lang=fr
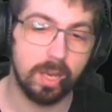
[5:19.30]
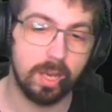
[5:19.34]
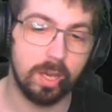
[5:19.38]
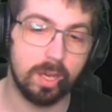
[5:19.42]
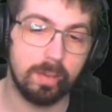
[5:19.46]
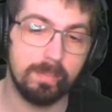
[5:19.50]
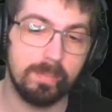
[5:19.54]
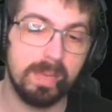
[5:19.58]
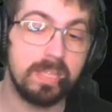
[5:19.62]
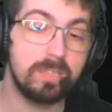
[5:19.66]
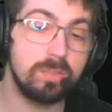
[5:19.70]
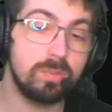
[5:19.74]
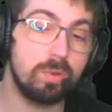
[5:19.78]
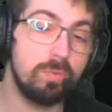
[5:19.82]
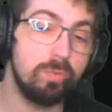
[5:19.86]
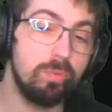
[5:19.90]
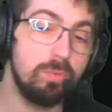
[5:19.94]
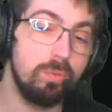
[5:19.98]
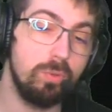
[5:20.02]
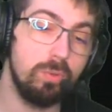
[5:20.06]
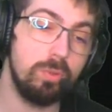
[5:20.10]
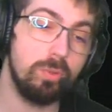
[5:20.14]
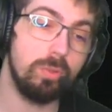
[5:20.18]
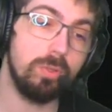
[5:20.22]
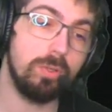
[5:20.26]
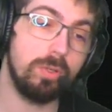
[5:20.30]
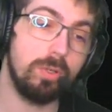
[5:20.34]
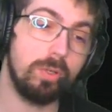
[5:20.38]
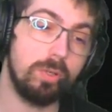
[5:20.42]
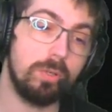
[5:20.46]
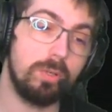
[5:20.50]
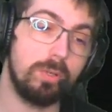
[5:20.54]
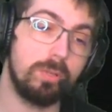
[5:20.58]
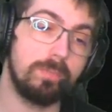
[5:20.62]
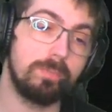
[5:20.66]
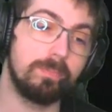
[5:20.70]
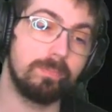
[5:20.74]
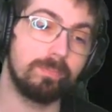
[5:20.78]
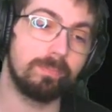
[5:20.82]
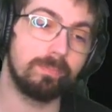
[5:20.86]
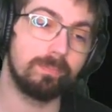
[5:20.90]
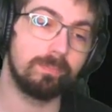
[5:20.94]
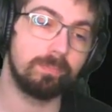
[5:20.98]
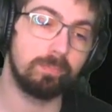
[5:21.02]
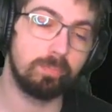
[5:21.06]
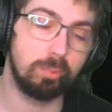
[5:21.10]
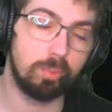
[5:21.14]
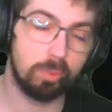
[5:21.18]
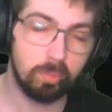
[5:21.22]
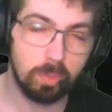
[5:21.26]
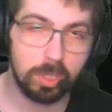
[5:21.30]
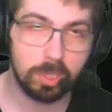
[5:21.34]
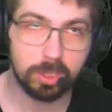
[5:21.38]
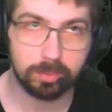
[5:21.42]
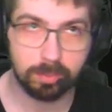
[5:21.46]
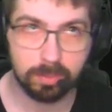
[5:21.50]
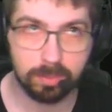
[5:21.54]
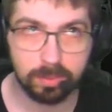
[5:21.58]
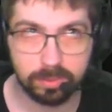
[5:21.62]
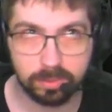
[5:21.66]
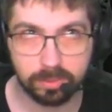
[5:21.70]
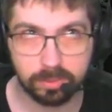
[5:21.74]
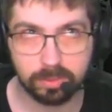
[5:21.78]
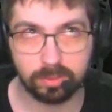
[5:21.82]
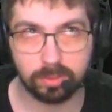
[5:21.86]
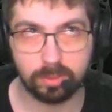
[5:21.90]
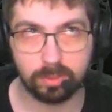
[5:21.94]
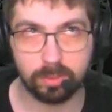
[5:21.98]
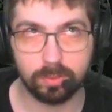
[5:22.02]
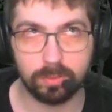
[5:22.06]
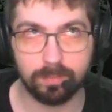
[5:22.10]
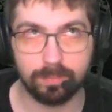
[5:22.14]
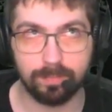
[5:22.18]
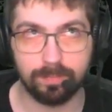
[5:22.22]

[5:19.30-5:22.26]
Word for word: Euh, mais ils ont voulu, euh, pour moi, je pense,